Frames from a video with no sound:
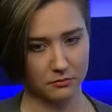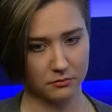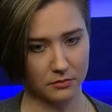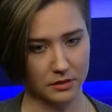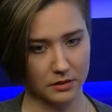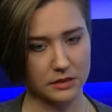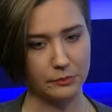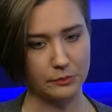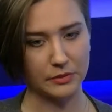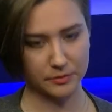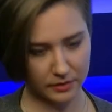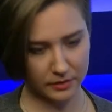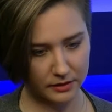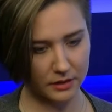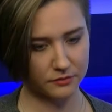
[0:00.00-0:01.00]
если
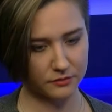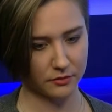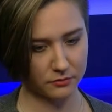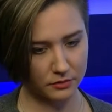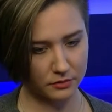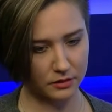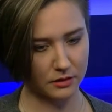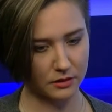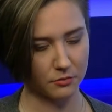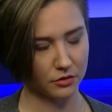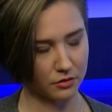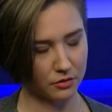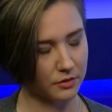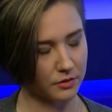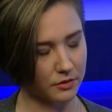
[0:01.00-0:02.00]
посмотреть вовнутрь, там
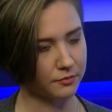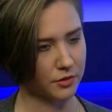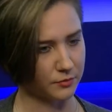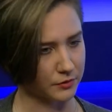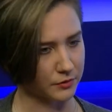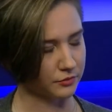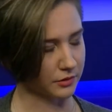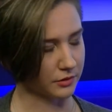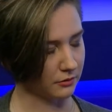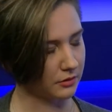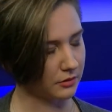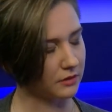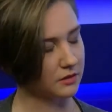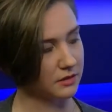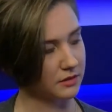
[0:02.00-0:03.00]
огромная пропасть после того,
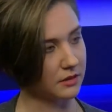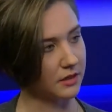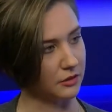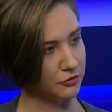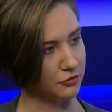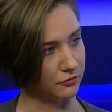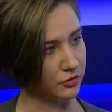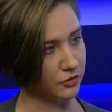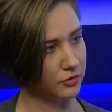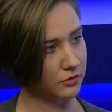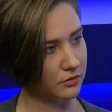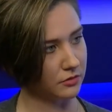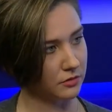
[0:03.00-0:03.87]
как ты заканчиваешь.